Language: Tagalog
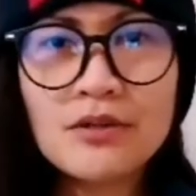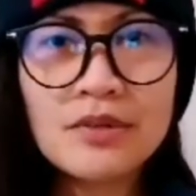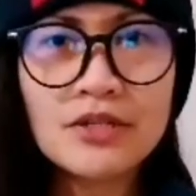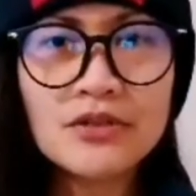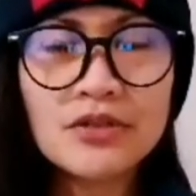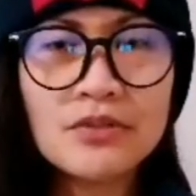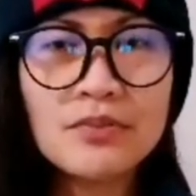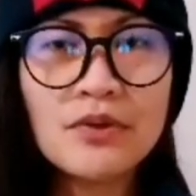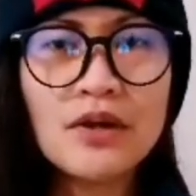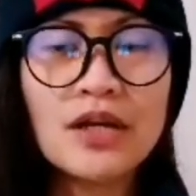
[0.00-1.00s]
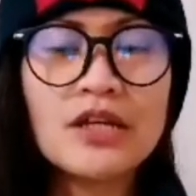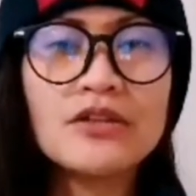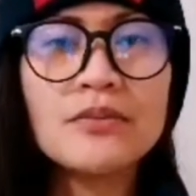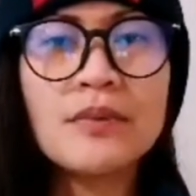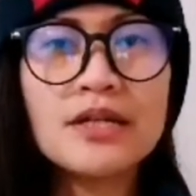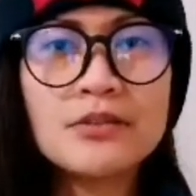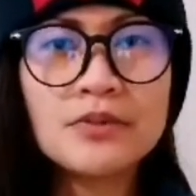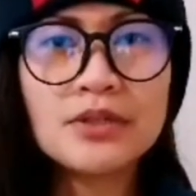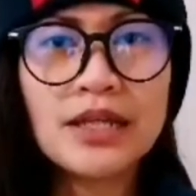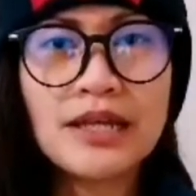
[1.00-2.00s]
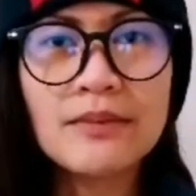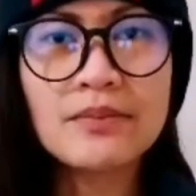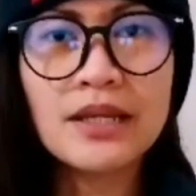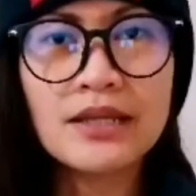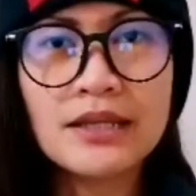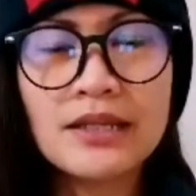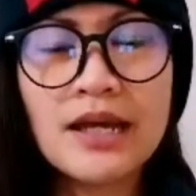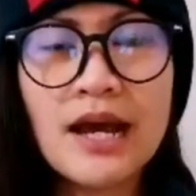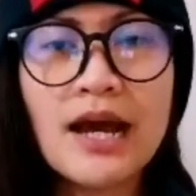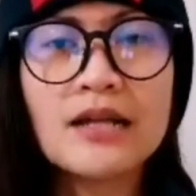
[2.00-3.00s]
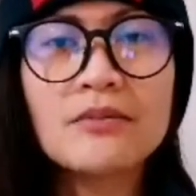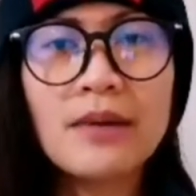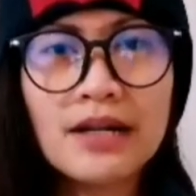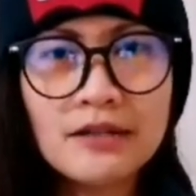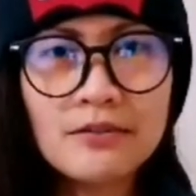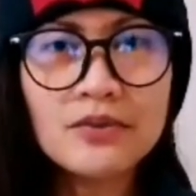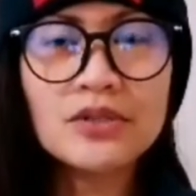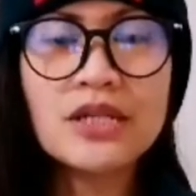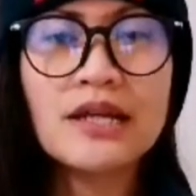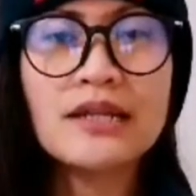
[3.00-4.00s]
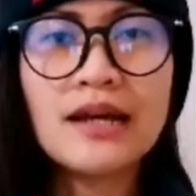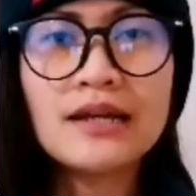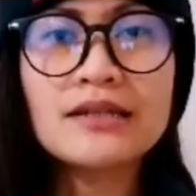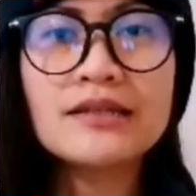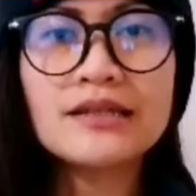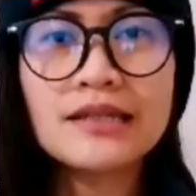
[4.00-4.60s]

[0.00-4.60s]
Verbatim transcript: i-make sure niyo po ang inyong passport ay updated at valid po siya ng